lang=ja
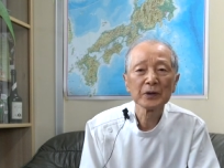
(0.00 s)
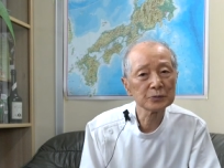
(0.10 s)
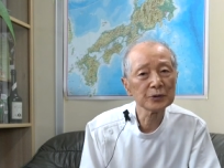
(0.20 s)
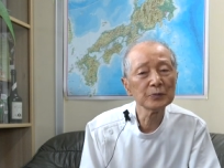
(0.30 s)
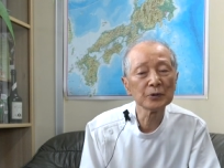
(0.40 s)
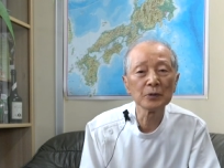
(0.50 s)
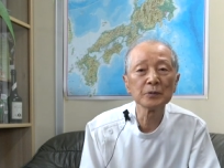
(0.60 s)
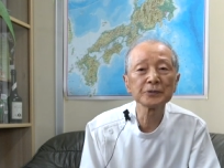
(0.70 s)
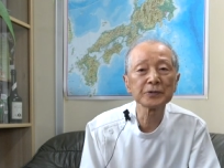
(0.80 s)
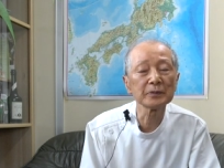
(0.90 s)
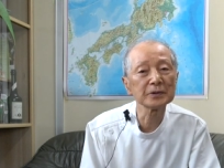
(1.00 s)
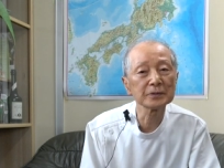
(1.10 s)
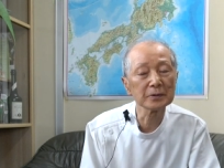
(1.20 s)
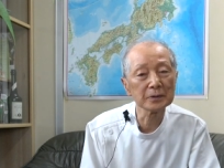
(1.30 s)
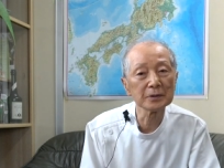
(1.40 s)
全部思ってま
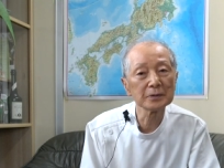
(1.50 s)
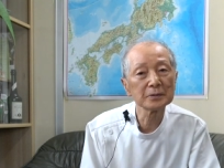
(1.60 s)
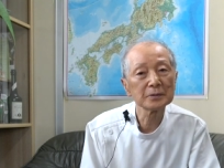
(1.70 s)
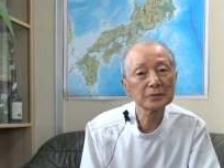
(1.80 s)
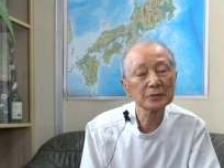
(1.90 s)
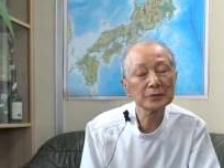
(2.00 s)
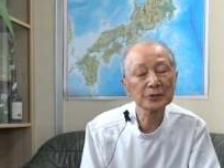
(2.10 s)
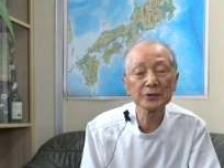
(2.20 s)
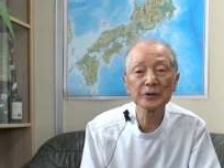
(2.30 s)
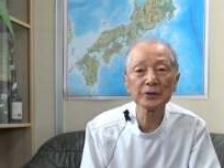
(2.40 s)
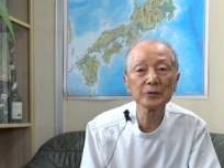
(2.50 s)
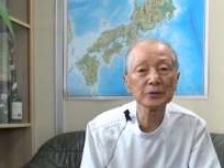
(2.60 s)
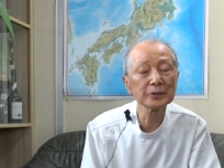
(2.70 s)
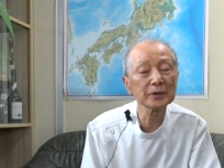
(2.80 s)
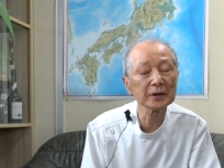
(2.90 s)
すよね。それだけの
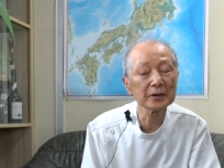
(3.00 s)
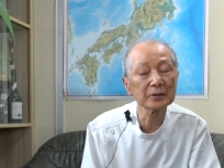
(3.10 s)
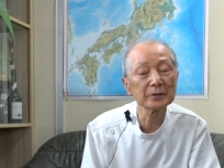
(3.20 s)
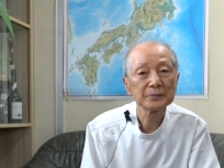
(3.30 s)
ことだけど。